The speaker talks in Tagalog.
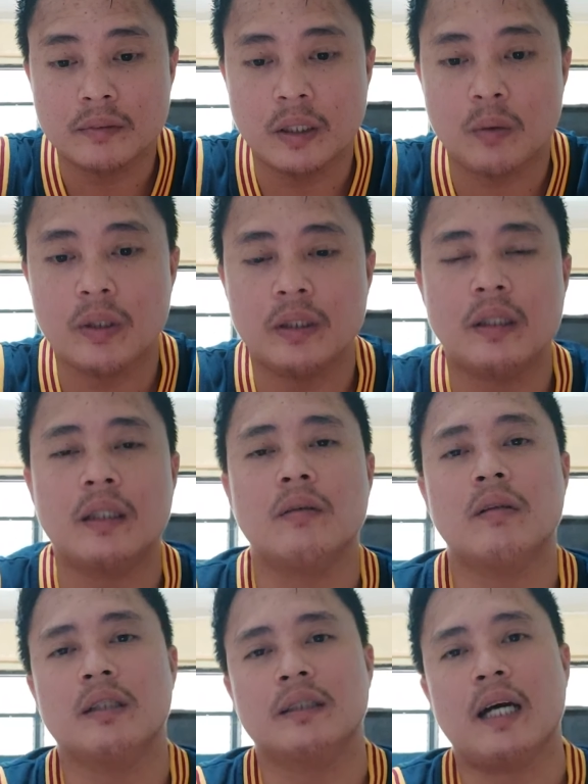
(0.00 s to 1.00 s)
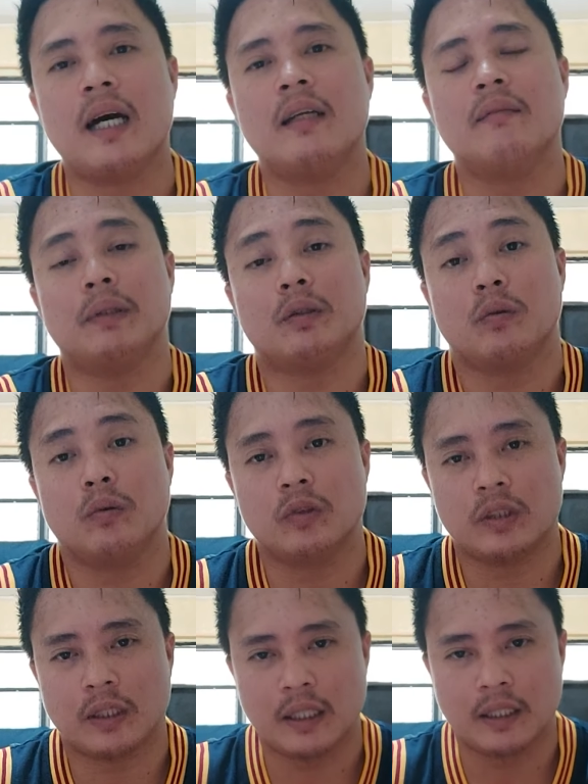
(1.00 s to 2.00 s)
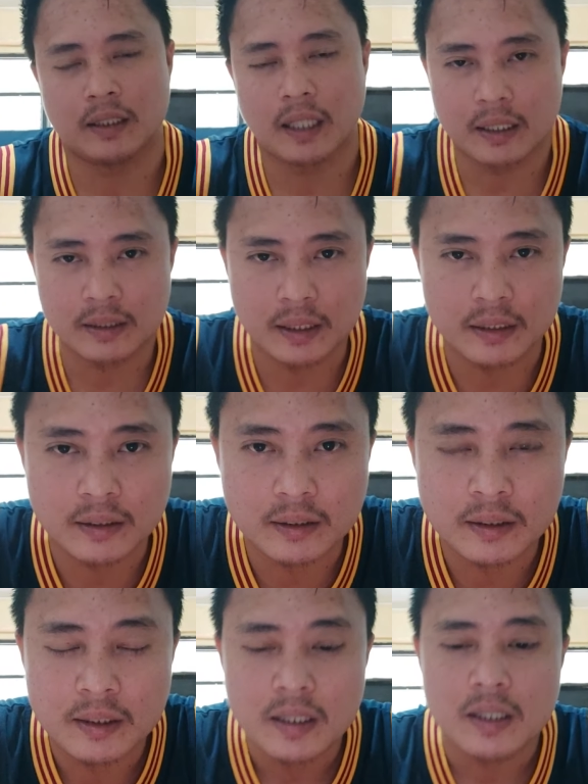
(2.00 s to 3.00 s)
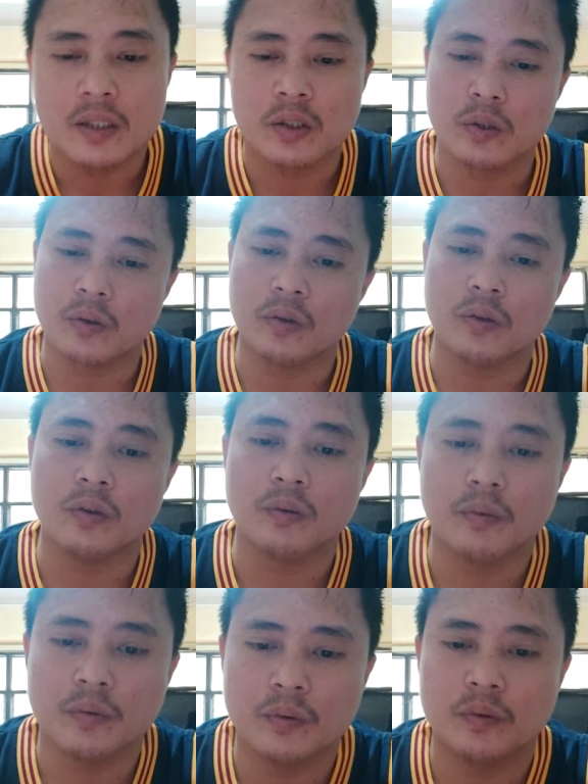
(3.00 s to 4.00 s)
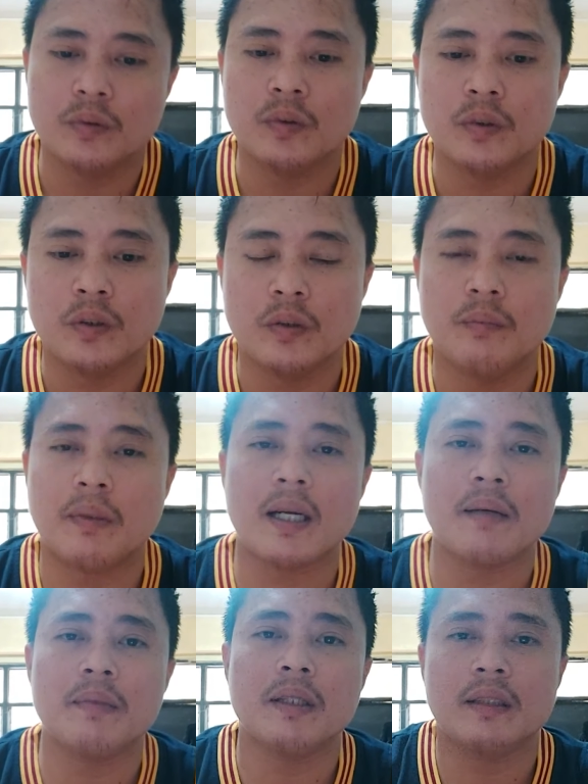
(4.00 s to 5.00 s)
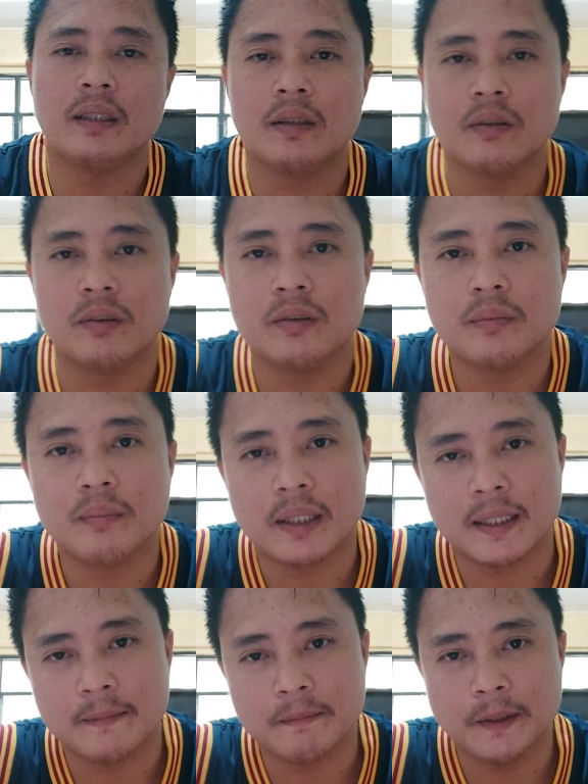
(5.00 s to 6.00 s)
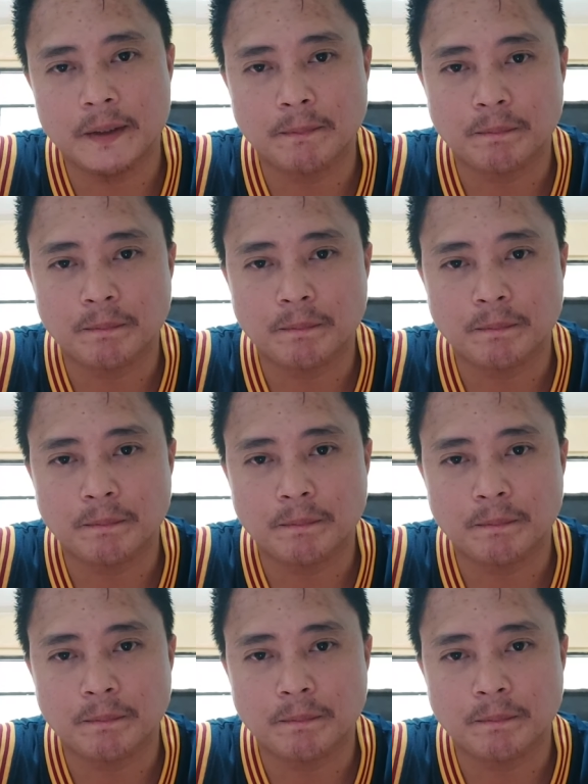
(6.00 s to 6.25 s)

gawin ano ang daan patungo sa kaligtasan so maraming ano maraming